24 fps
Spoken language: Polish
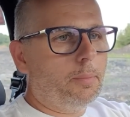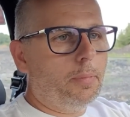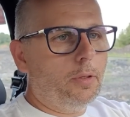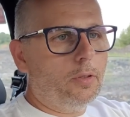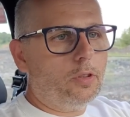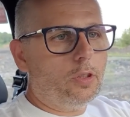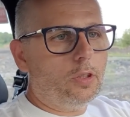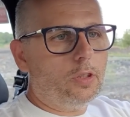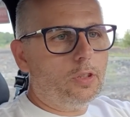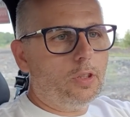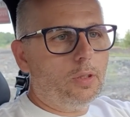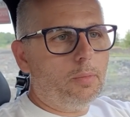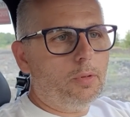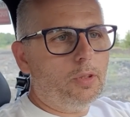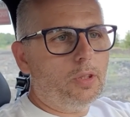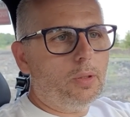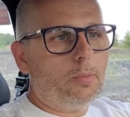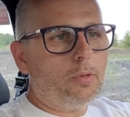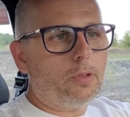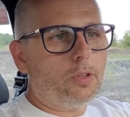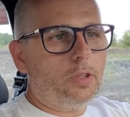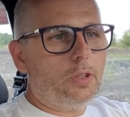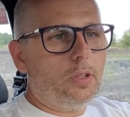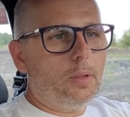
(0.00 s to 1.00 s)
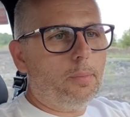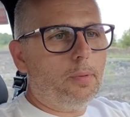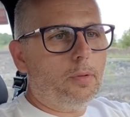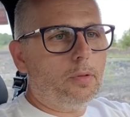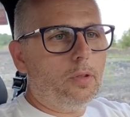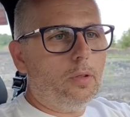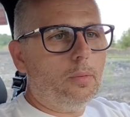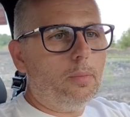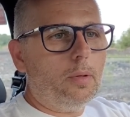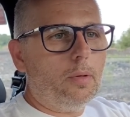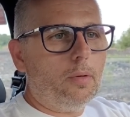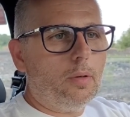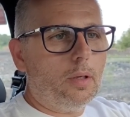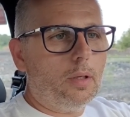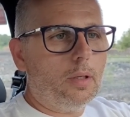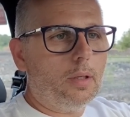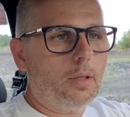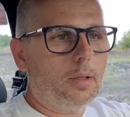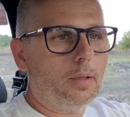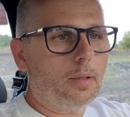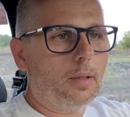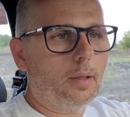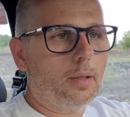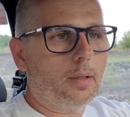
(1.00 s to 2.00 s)
Pierwsze, że mi się może nie podobał,
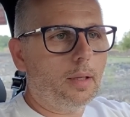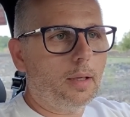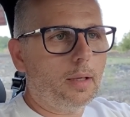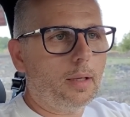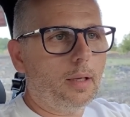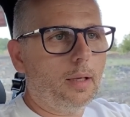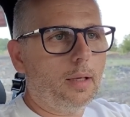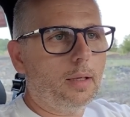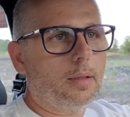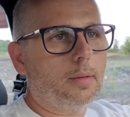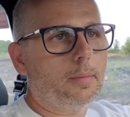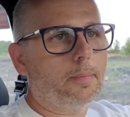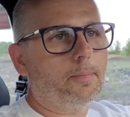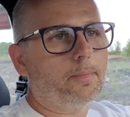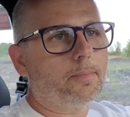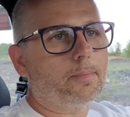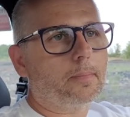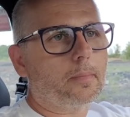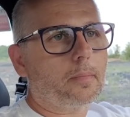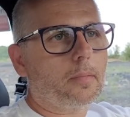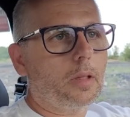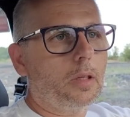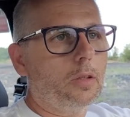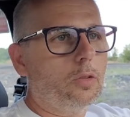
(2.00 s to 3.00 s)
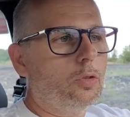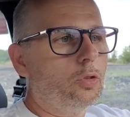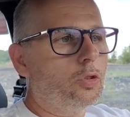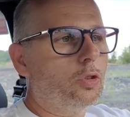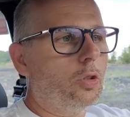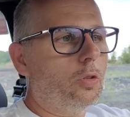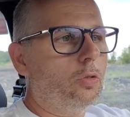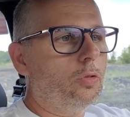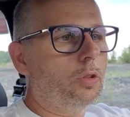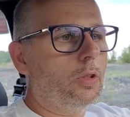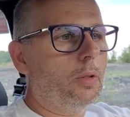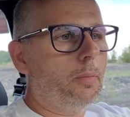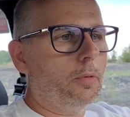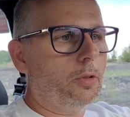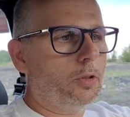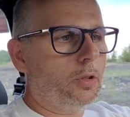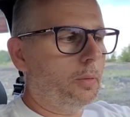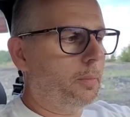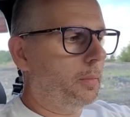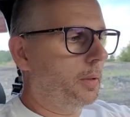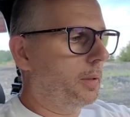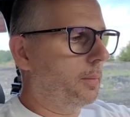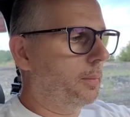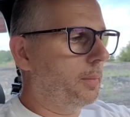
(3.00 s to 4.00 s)
ale to tak jak dużo ludzi
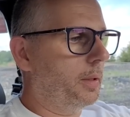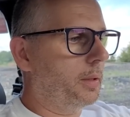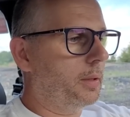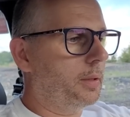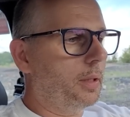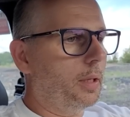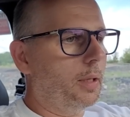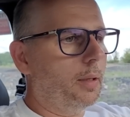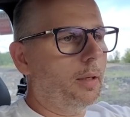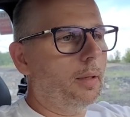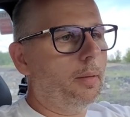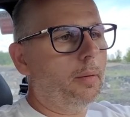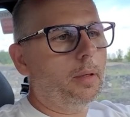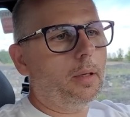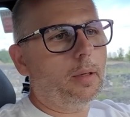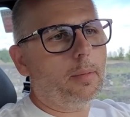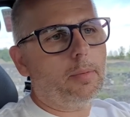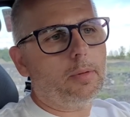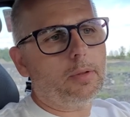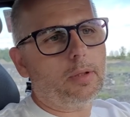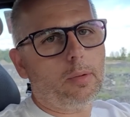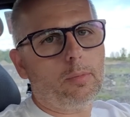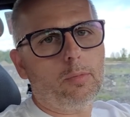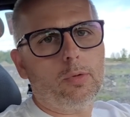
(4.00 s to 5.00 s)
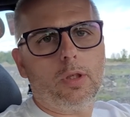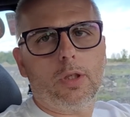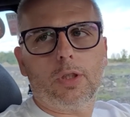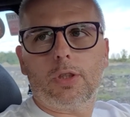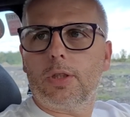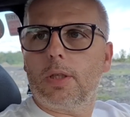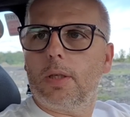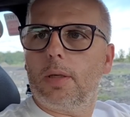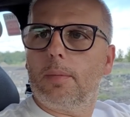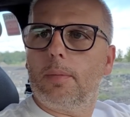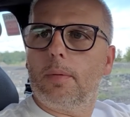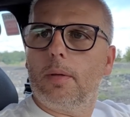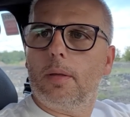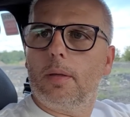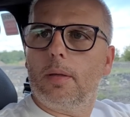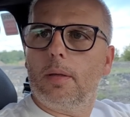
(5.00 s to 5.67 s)
może mnie, mnie zna, ja zajmuję się y,